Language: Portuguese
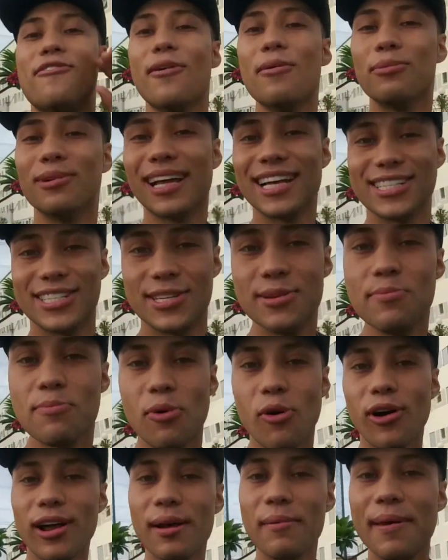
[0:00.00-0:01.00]
Vamos lá,
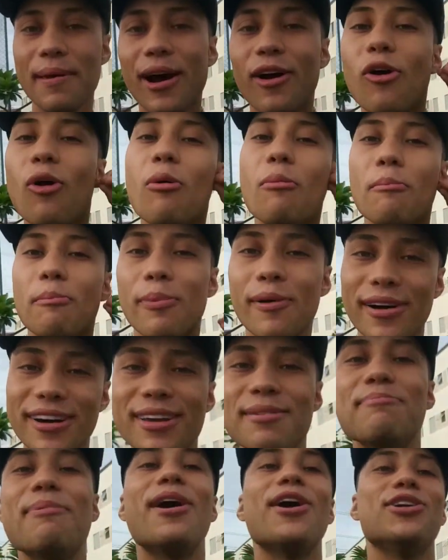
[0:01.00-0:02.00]
simbora, me
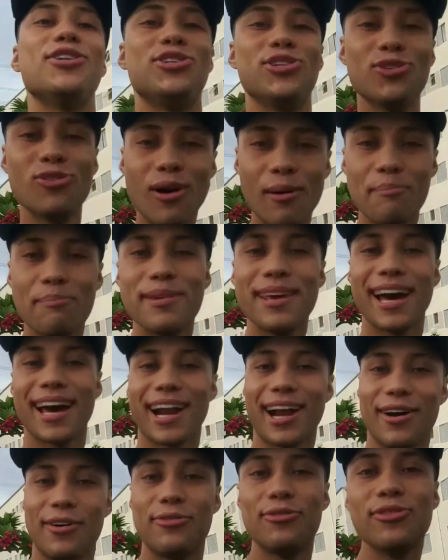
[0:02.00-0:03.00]
acompanhe e partiu
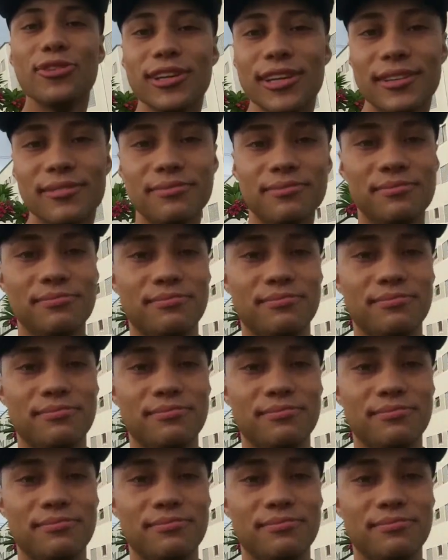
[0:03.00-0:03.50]
Guapiara. Fui!